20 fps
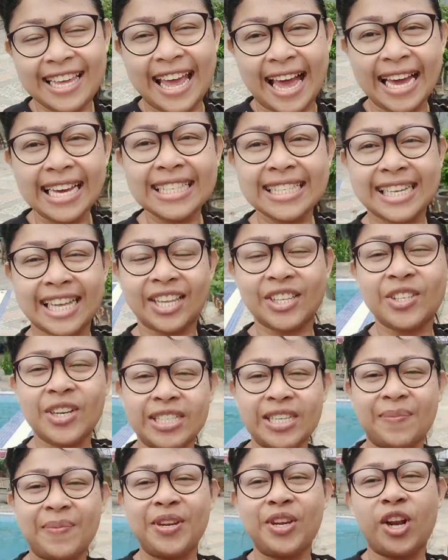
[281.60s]
Guys, kita sudah
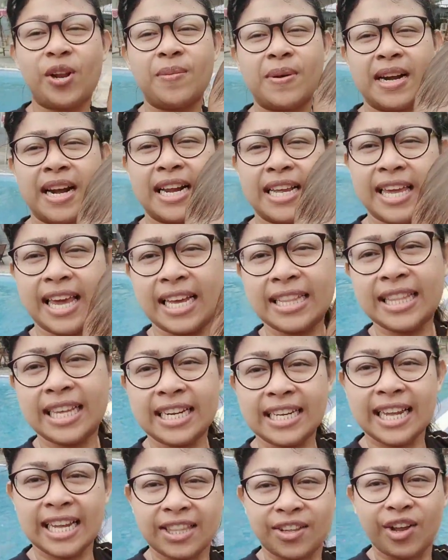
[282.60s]
sampai di kolam renangnya.
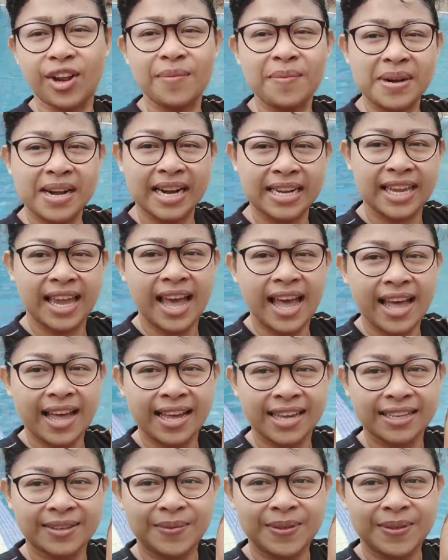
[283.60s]
Ternyata kolam renangnya